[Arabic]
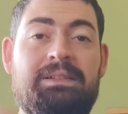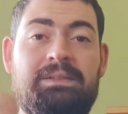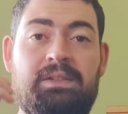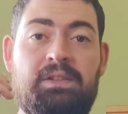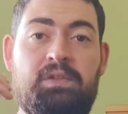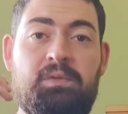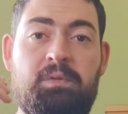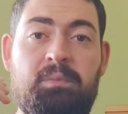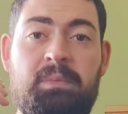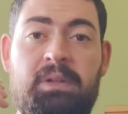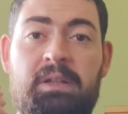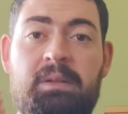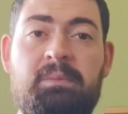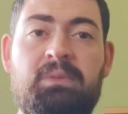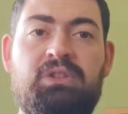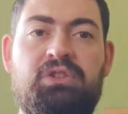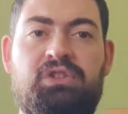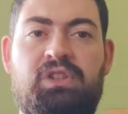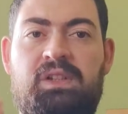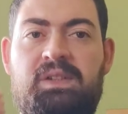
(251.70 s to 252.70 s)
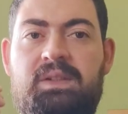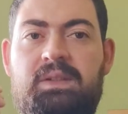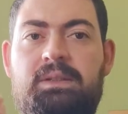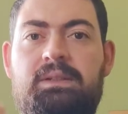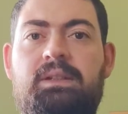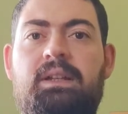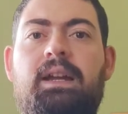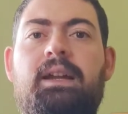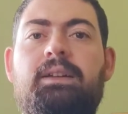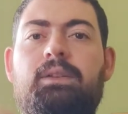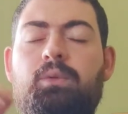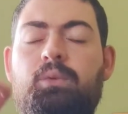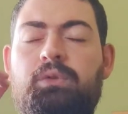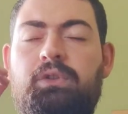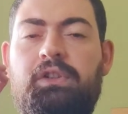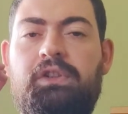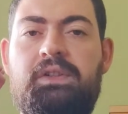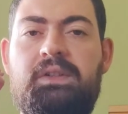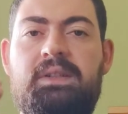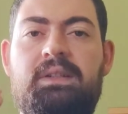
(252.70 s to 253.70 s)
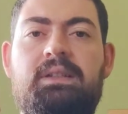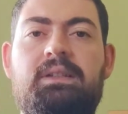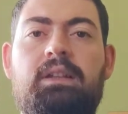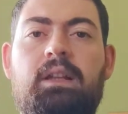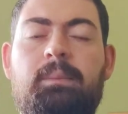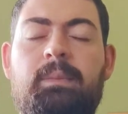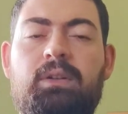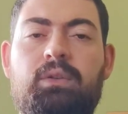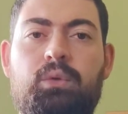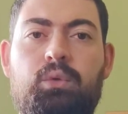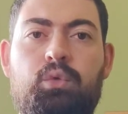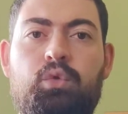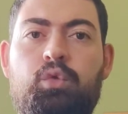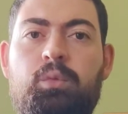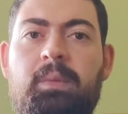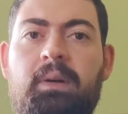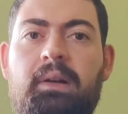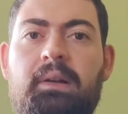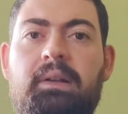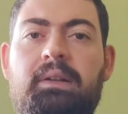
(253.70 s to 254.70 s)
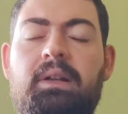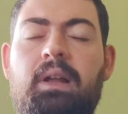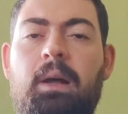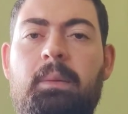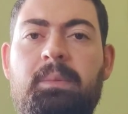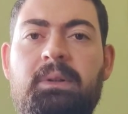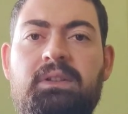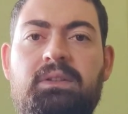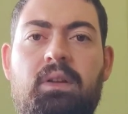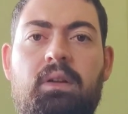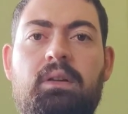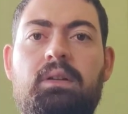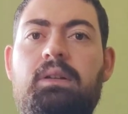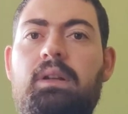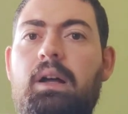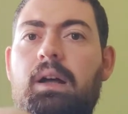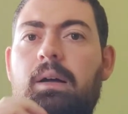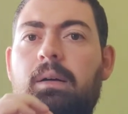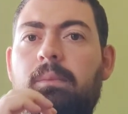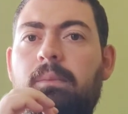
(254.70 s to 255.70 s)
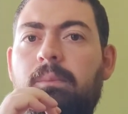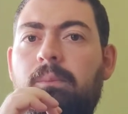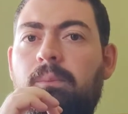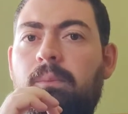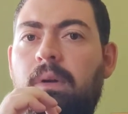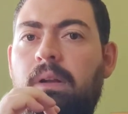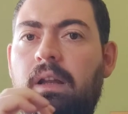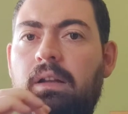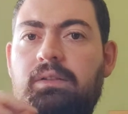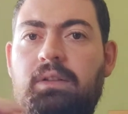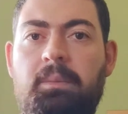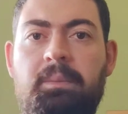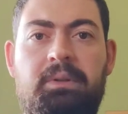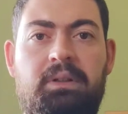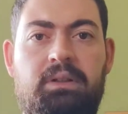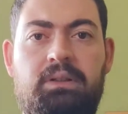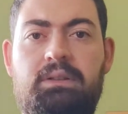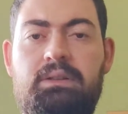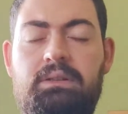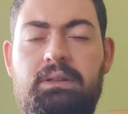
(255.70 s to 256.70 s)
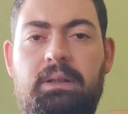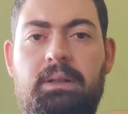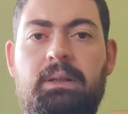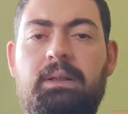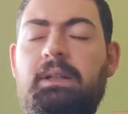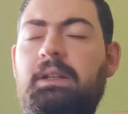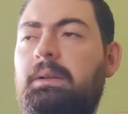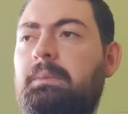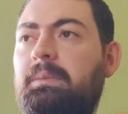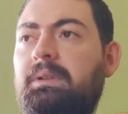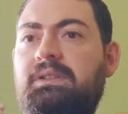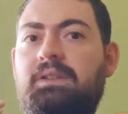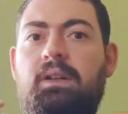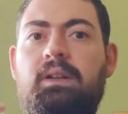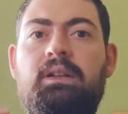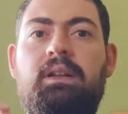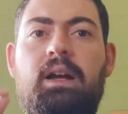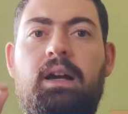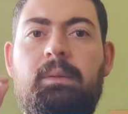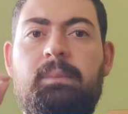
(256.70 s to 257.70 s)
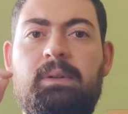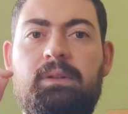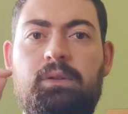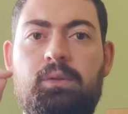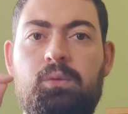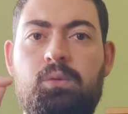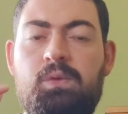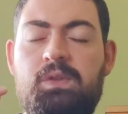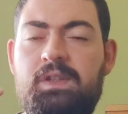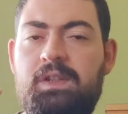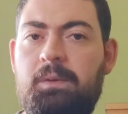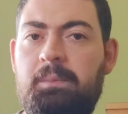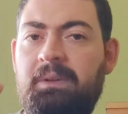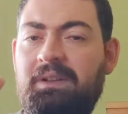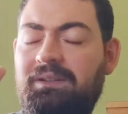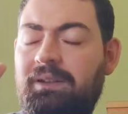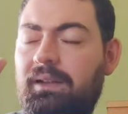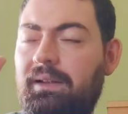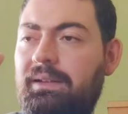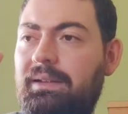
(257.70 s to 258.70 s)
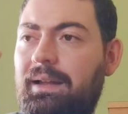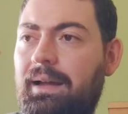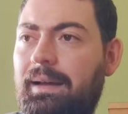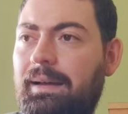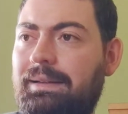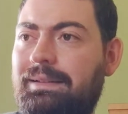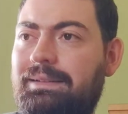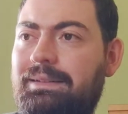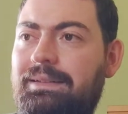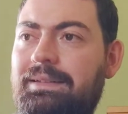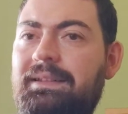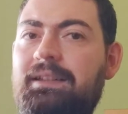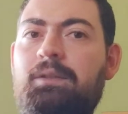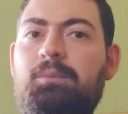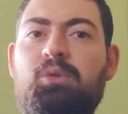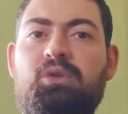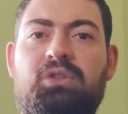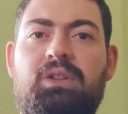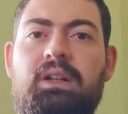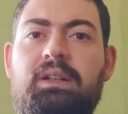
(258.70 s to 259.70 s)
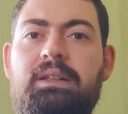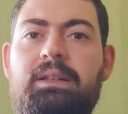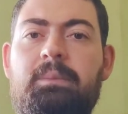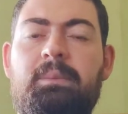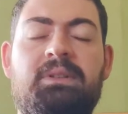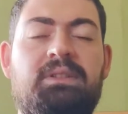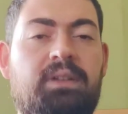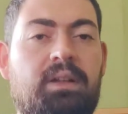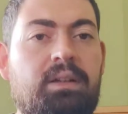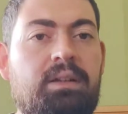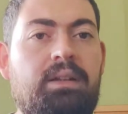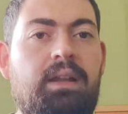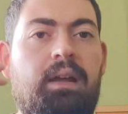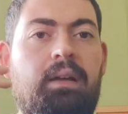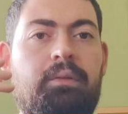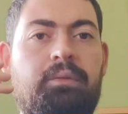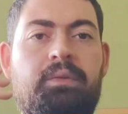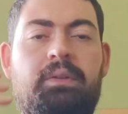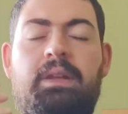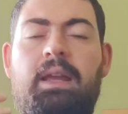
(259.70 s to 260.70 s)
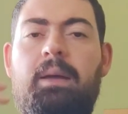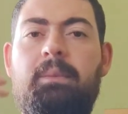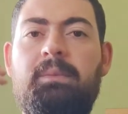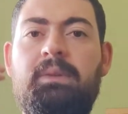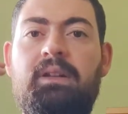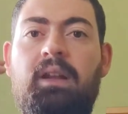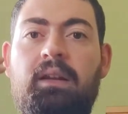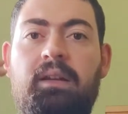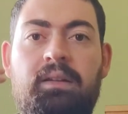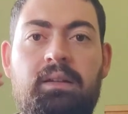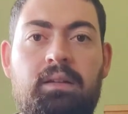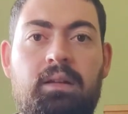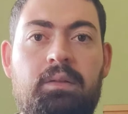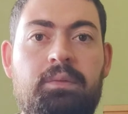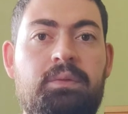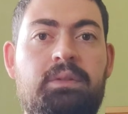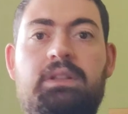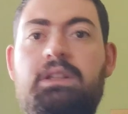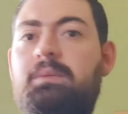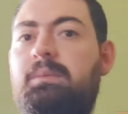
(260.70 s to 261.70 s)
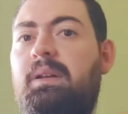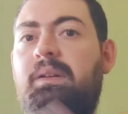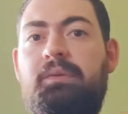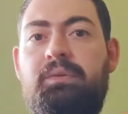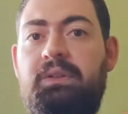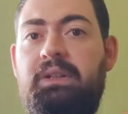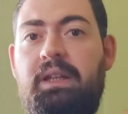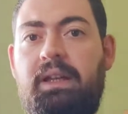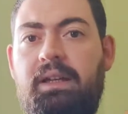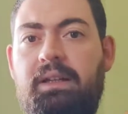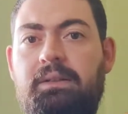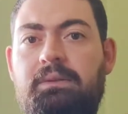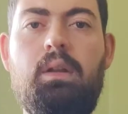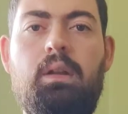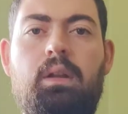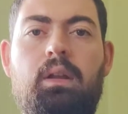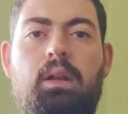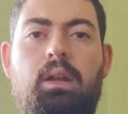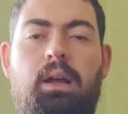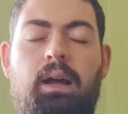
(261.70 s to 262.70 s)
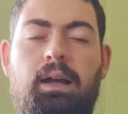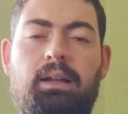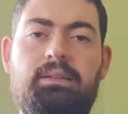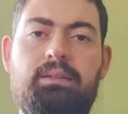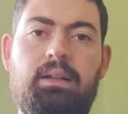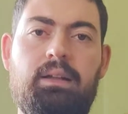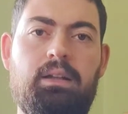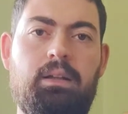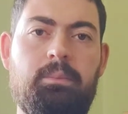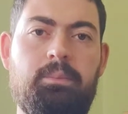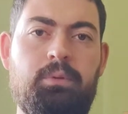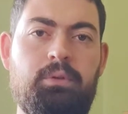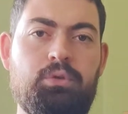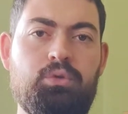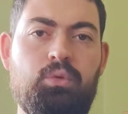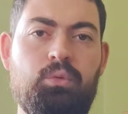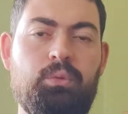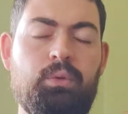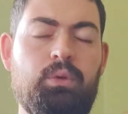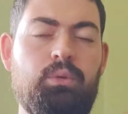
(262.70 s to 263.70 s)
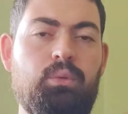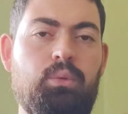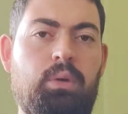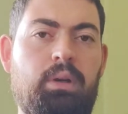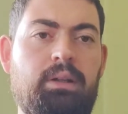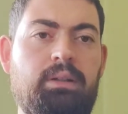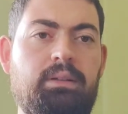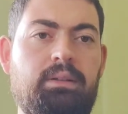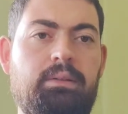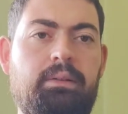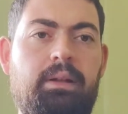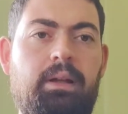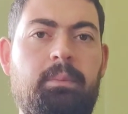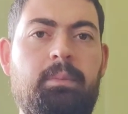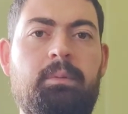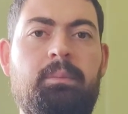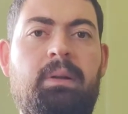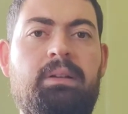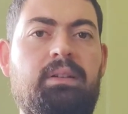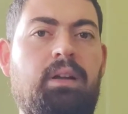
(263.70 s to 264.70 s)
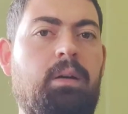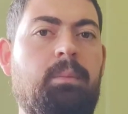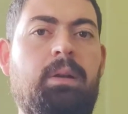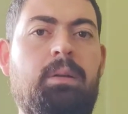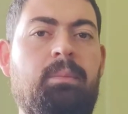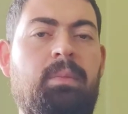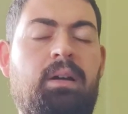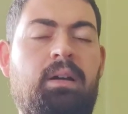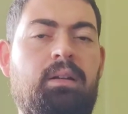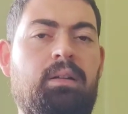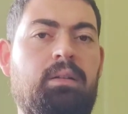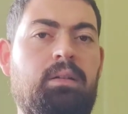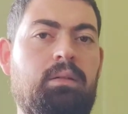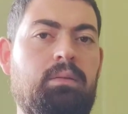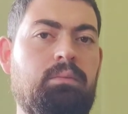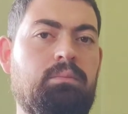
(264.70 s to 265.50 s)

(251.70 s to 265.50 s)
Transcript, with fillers: تصميم الشخصيات وتجسيدها متعوب عليها بطريقة منا طبيعية بطريقة مدروسة بطريقة كتير متقنة بطريقة فيها من الحرفية ما فيها حتى أنا بشوف إنه هاي اللعبة ما تعامل معها